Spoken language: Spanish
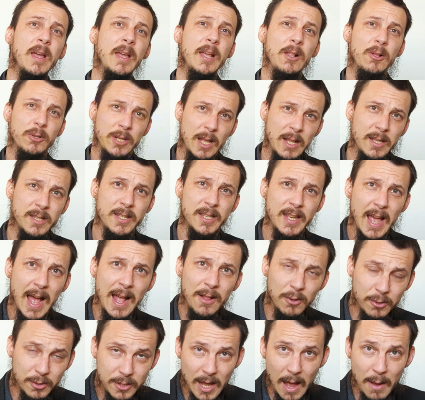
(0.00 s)
y los
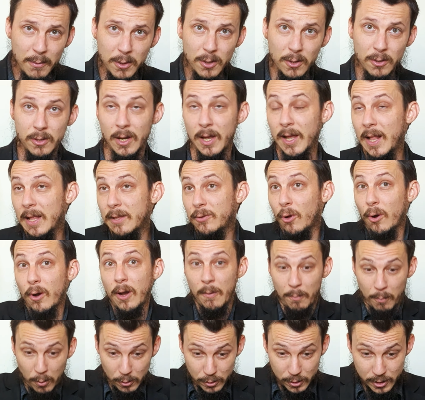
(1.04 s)
ancianos sabios que son
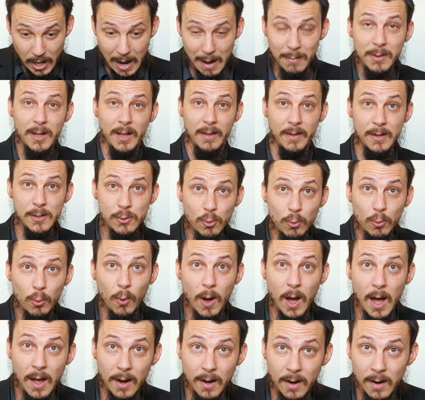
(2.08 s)
responsables de su
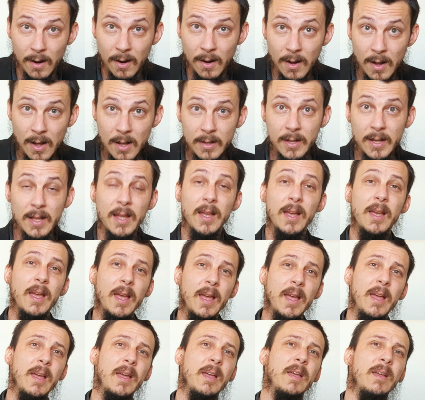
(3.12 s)
lugar tienen
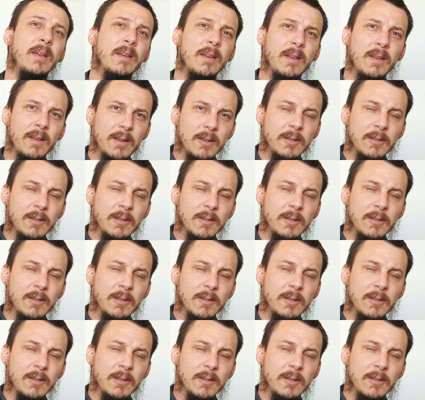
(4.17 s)
que